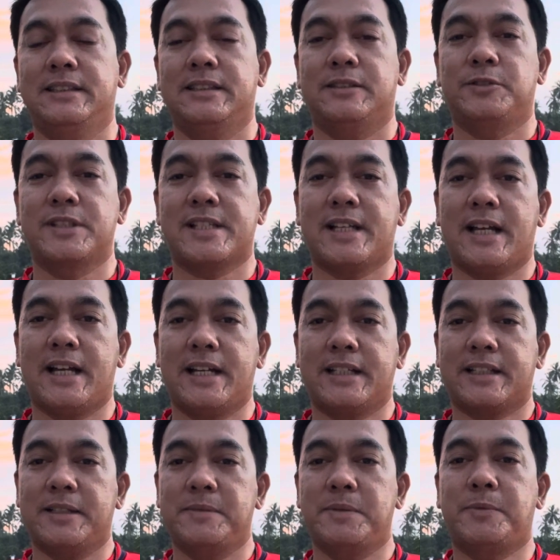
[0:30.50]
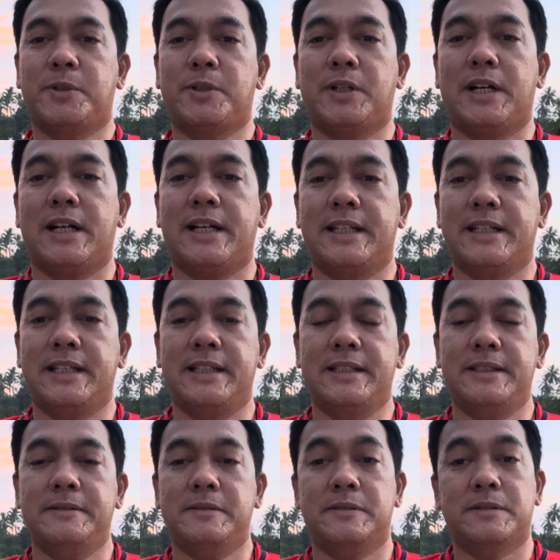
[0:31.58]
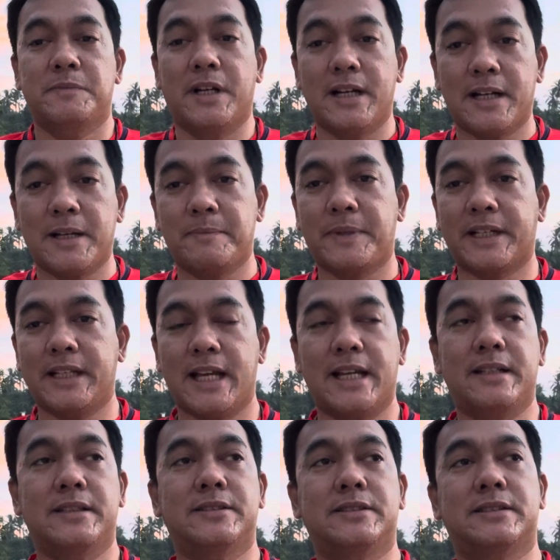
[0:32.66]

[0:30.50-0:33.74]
kung saan kami po ay mga kaparian, no?